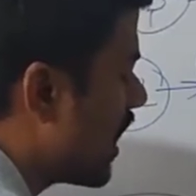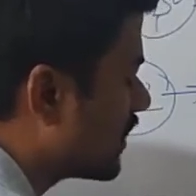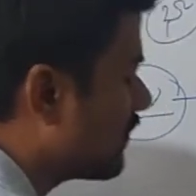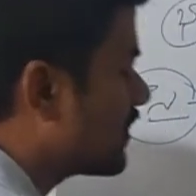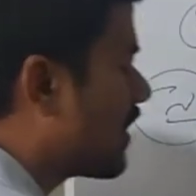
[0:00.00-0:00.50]

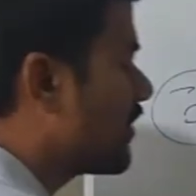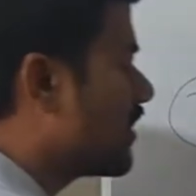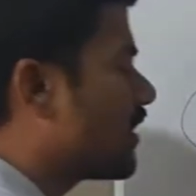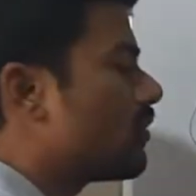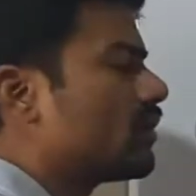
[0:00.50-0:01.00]
తర్వాత
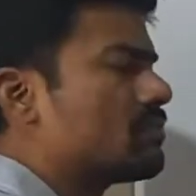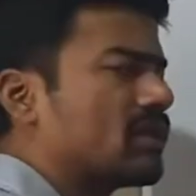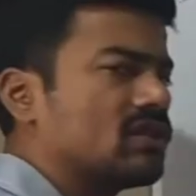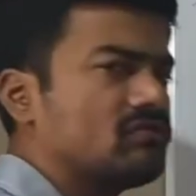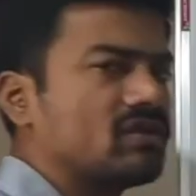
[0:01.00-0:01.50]
అమెరికాలో ఉండే
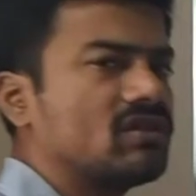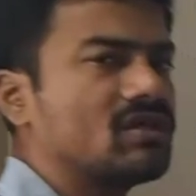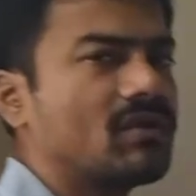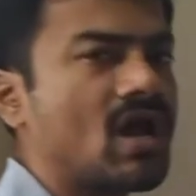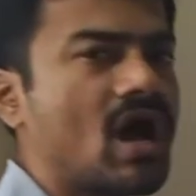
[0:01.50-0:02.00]
ప్రతి
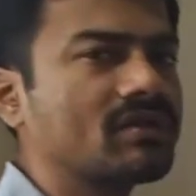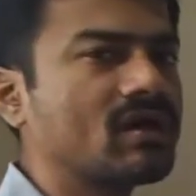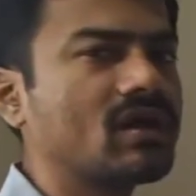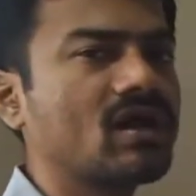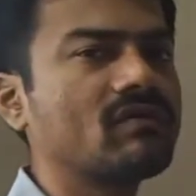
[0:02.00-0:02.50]
వ్యక్తికి మన
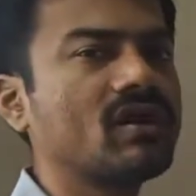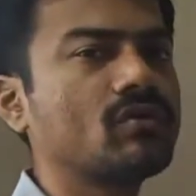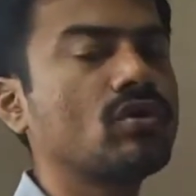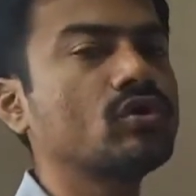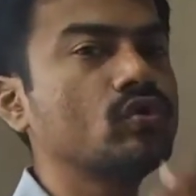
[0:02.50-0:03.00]
ఆధార్ లాగా
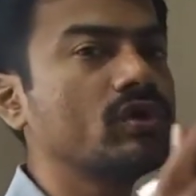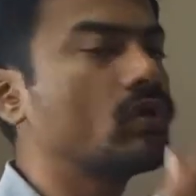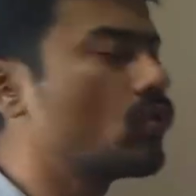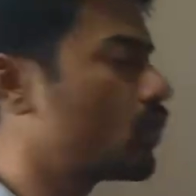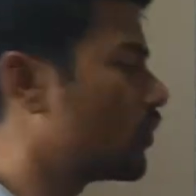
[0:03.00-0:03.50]
వాళ్ళకు ఒక
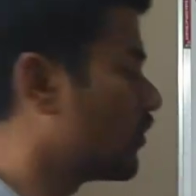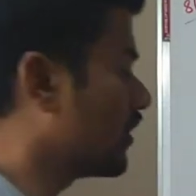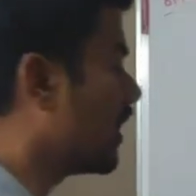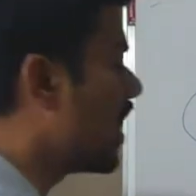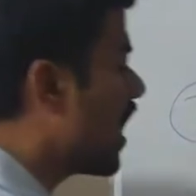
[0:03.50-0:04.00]
యూనిక్ కోడ్
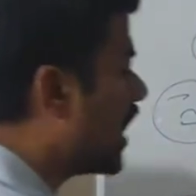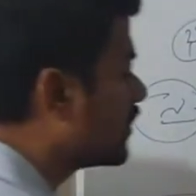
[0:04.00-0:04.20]
ఉంటుంది ఆ